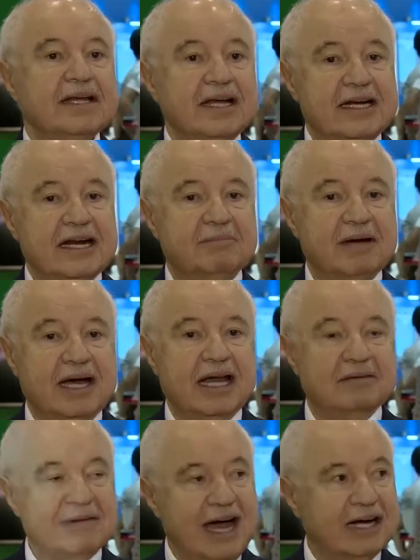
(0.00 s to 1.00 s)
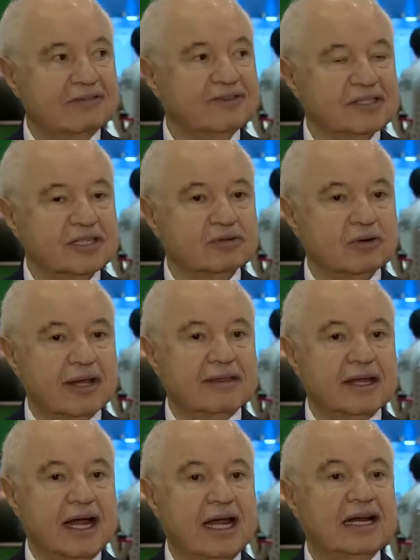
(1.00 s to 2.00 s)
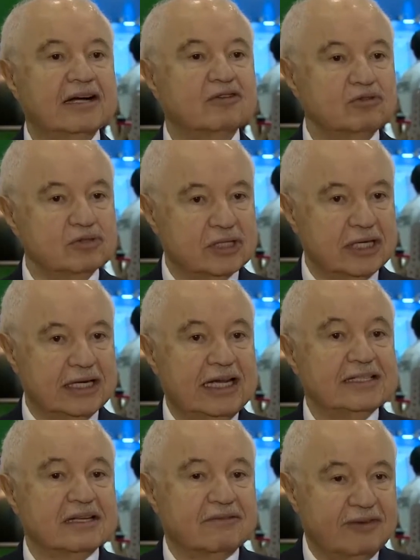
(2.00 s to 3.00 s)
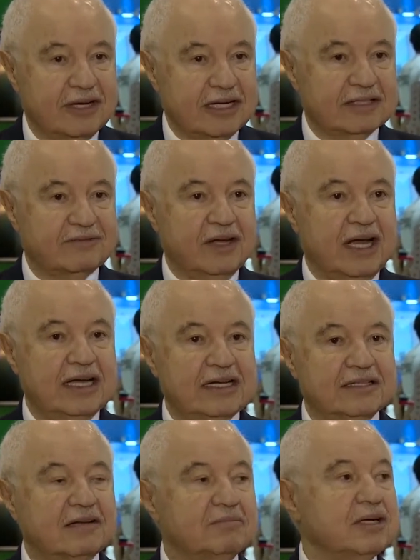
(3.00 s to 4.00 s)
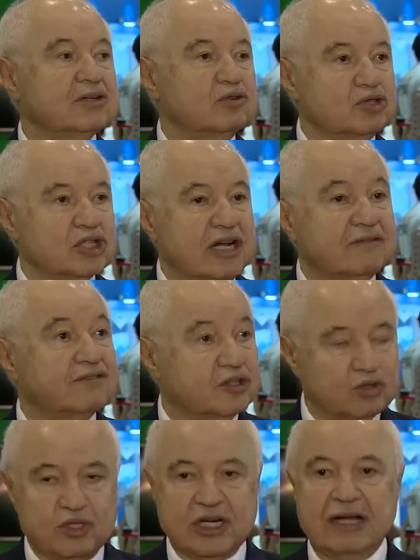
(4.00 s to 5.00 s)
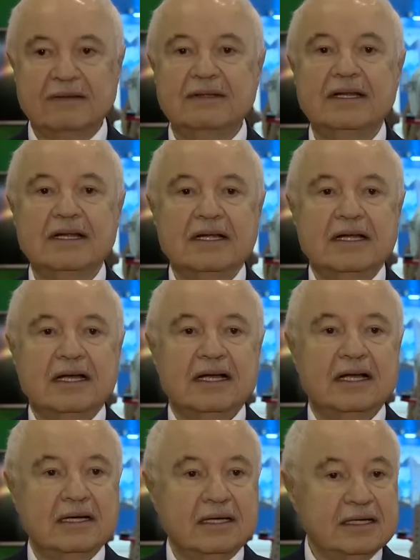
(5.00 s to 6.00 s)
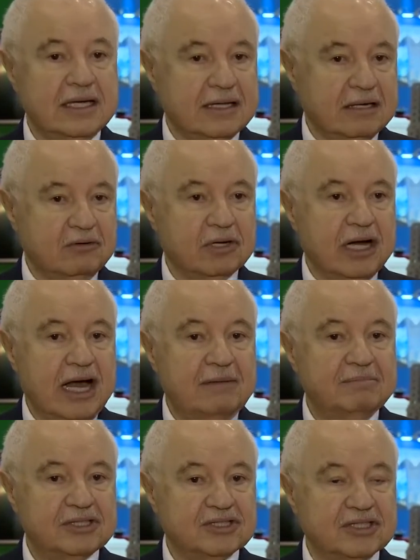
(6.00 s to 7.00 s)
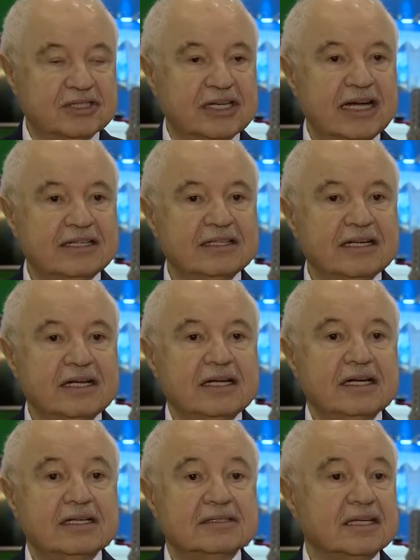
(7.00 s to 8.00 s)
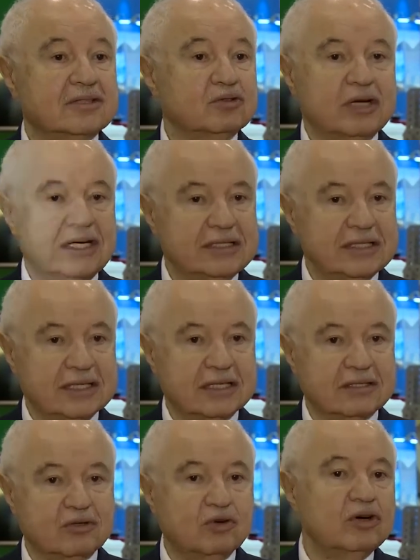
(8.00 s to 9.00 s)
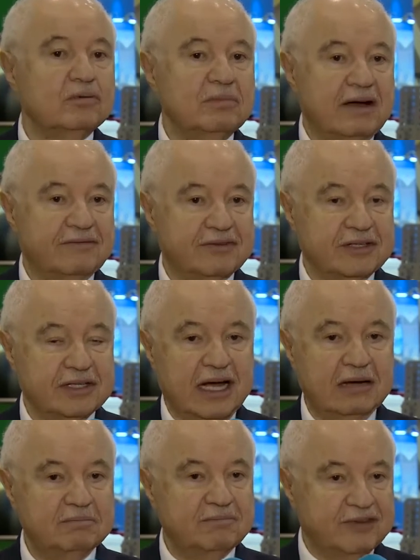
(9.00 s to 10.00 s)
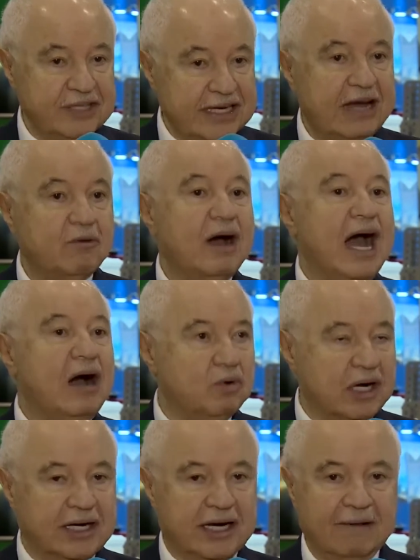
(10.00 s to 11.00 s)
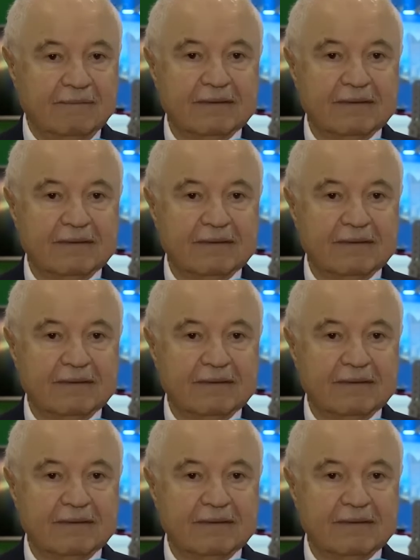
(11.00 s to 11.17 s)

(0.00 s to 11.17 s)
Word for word: إنما المعرفة ستؤثر على كل شيء ليس فقط في حياتنا بل كل شيء في الدنيا آه، هي ثورة هامة جدا ستغير كل ما في فينا وحولنا